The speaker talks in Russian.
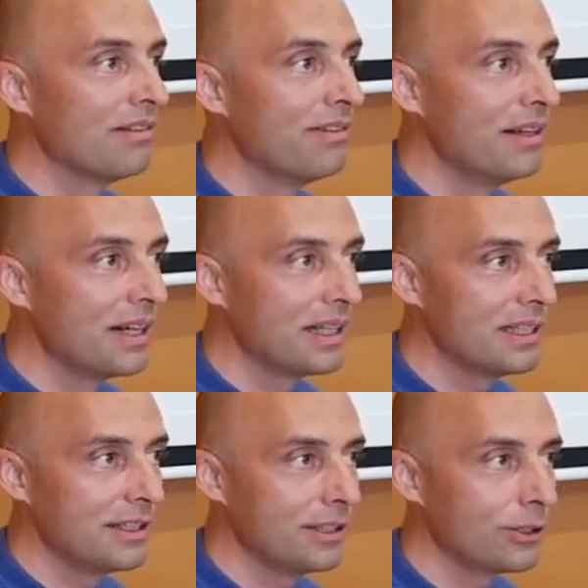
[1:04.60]

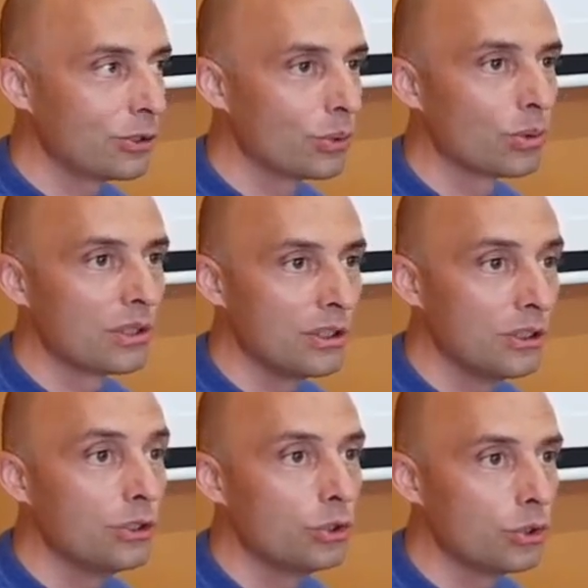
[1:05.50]
вырастить что-то
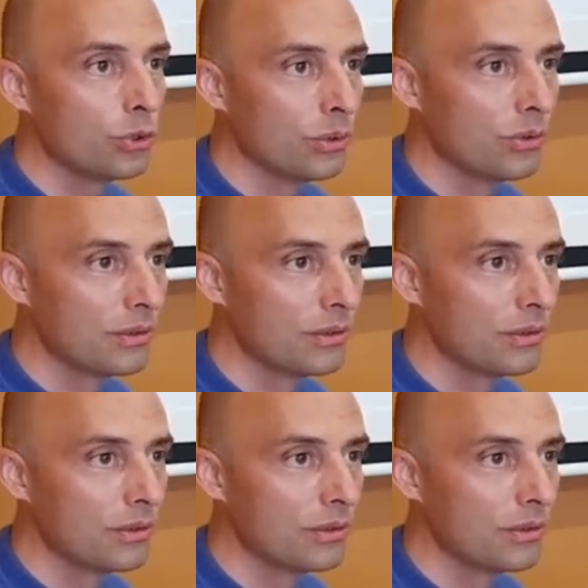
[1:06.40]
еще.